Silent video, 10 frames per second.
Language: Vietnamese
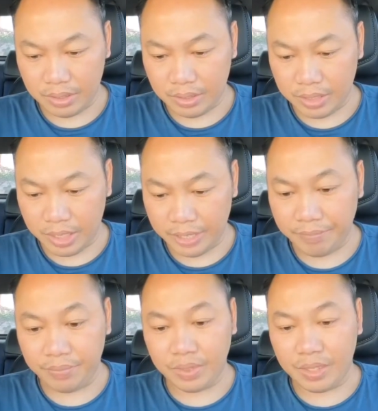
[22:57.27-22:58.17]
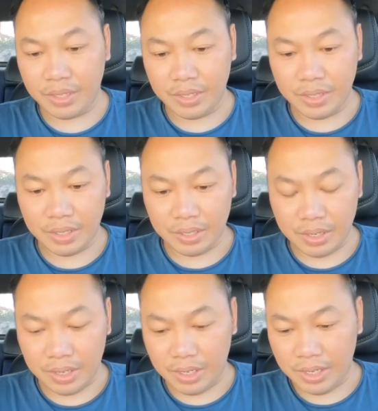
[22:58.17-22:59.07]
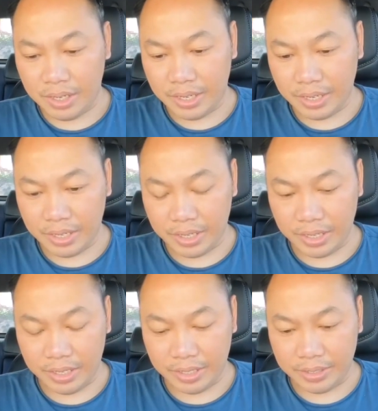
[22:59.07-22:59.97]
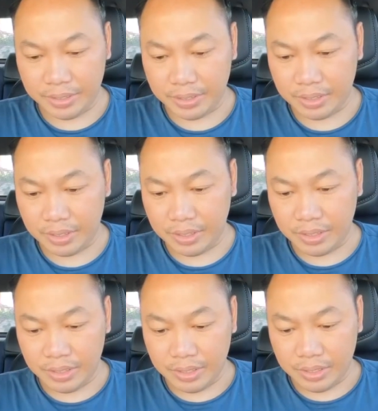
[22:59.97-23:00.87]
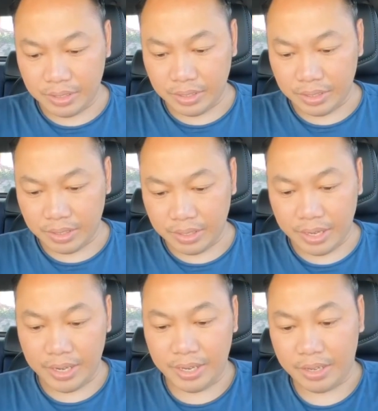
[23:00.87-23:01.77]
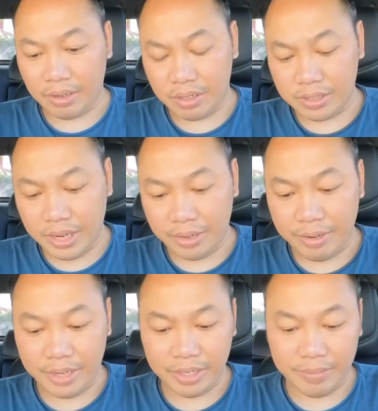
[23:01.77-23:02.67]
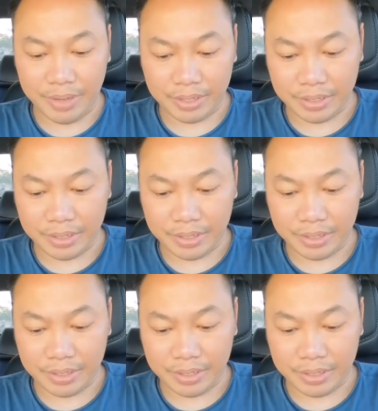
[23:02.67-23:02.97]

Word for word: ok đó là ngày à, đây là có có đa nguyên đó các bạn